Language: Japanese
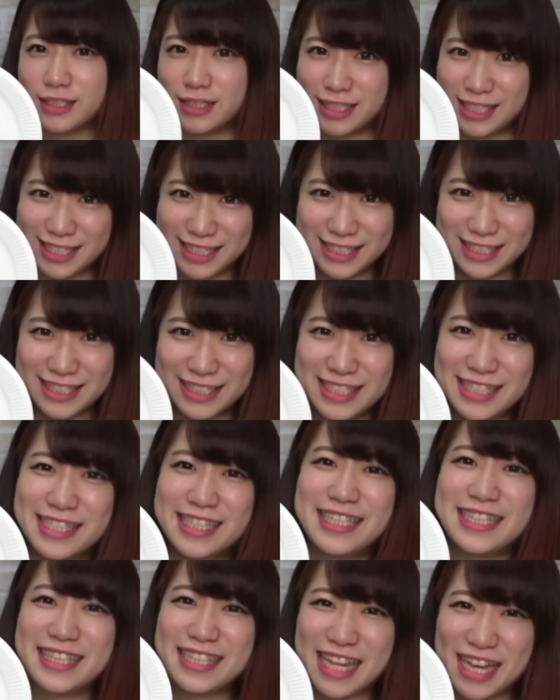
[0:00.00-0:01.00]
人
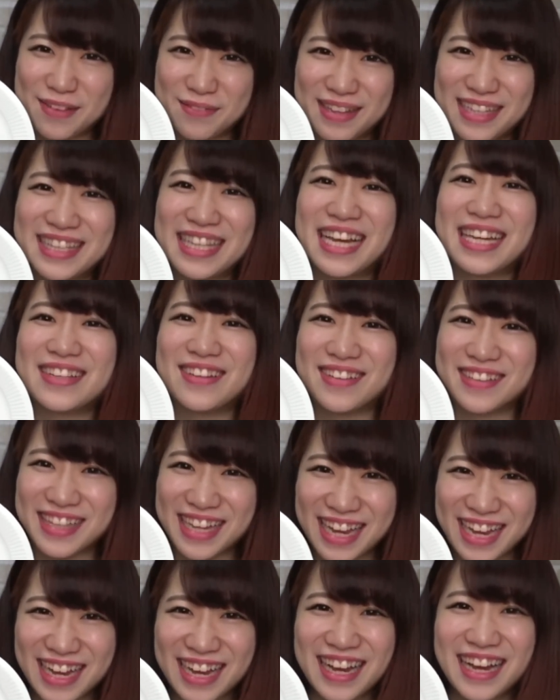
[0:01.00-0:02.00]
参食べたの
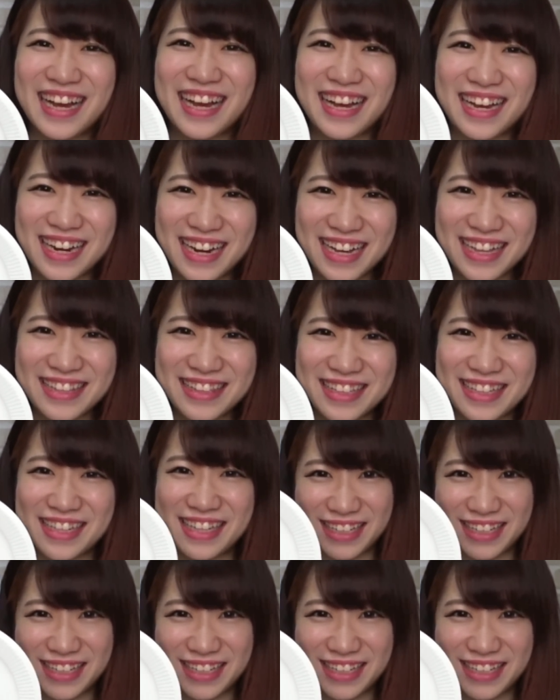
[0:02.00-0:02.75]
だーれ?」って